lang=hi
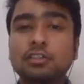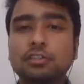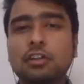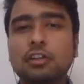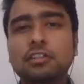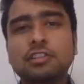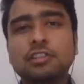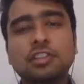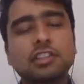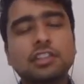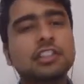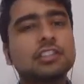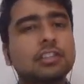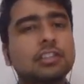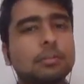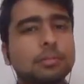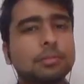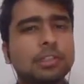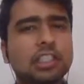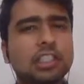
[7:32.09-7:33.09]
शॉर्ट सर्किट
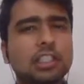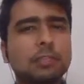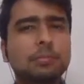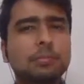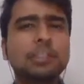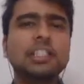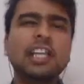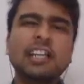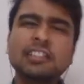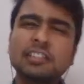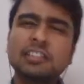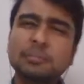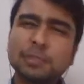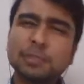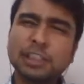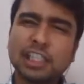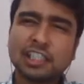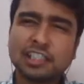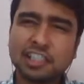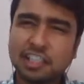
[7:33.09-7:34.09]
से बचाता है बट कैसे
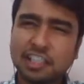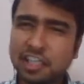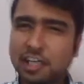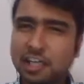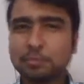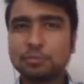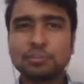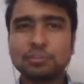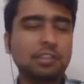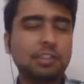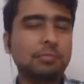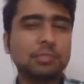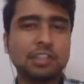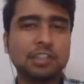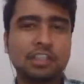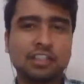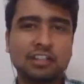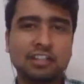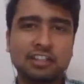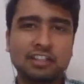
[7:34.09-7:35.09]
बचाता है ये आपको नहीं
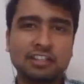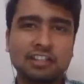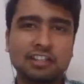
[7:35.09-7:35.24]
पता